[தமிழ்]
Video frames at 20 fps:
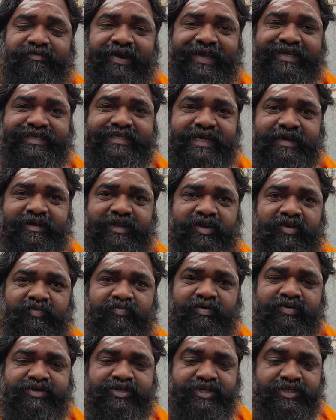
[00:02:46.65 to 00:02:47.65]
வணக்கி சாப்பிட்டா
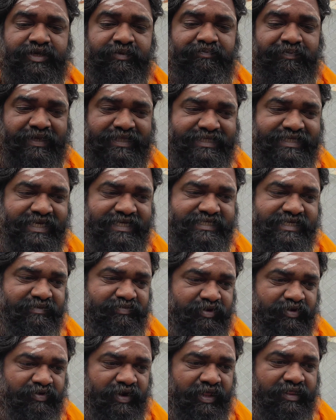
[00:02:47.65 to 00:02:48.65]
ரொம்ப விசேஷம் பச்சையாக
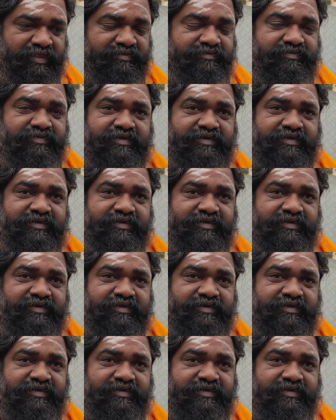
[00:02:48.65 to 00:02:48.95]
சாப்பிடக்கூடாது